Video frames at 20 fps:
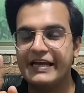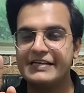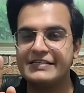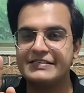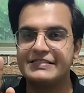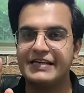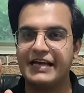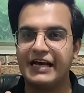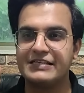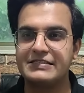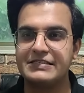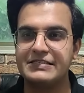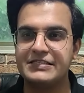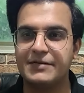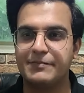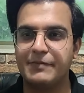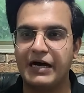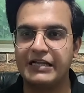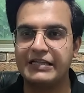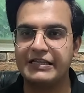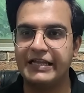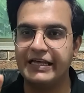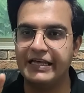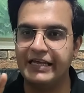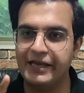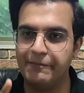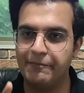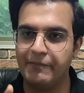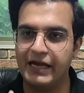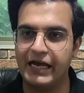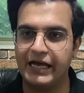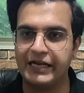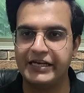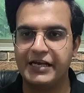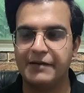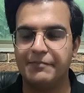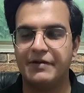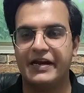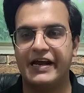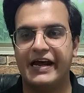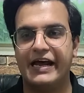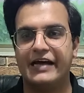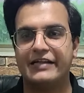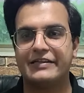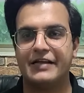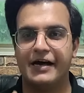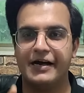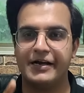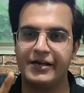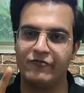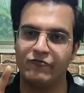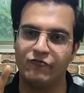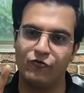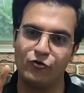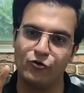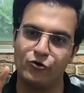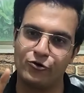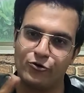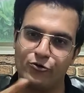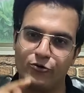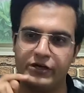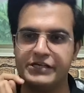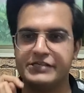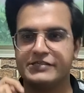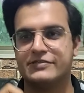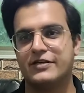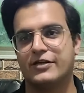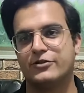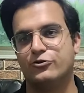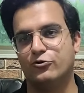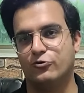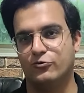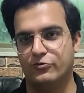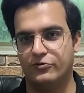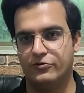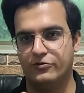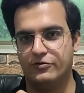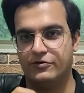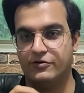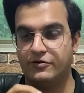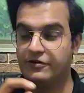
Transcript: एक सियासी जमात ने यह बयानिया बनाया था कि वोट को इज्जत दो